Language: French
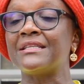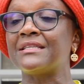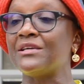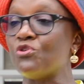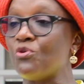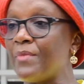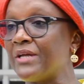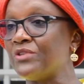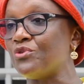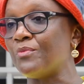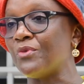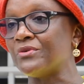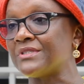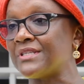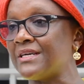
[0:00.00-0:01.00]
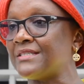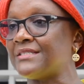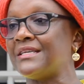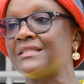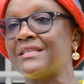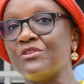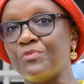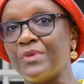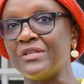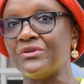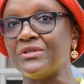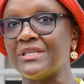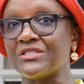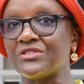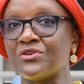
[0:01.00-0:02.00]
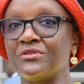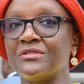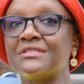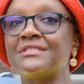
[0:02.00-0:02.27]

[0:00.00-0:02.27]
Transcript: de revenir sur les avantages de cette